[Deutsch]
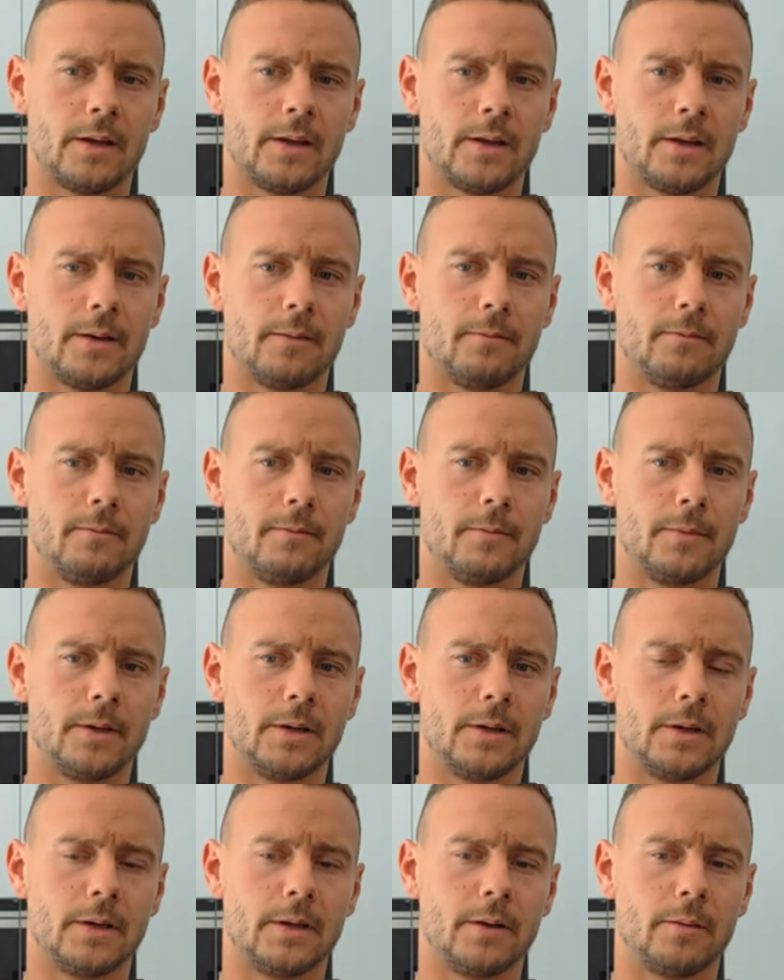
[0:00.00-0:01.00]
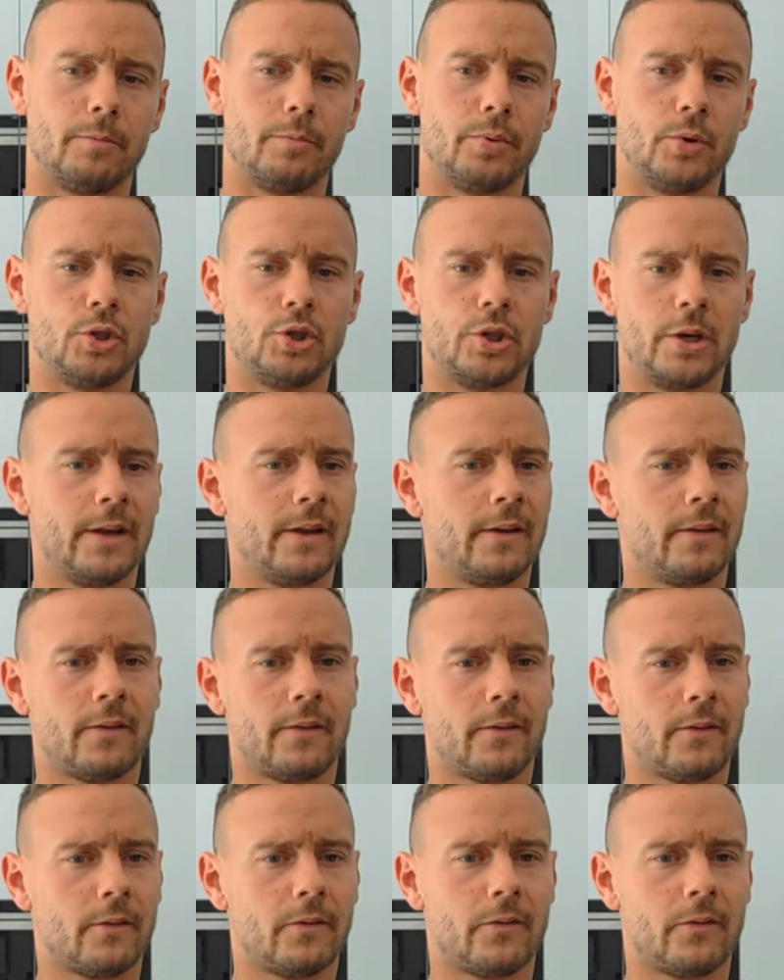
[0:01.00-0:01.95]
ähm, Budgets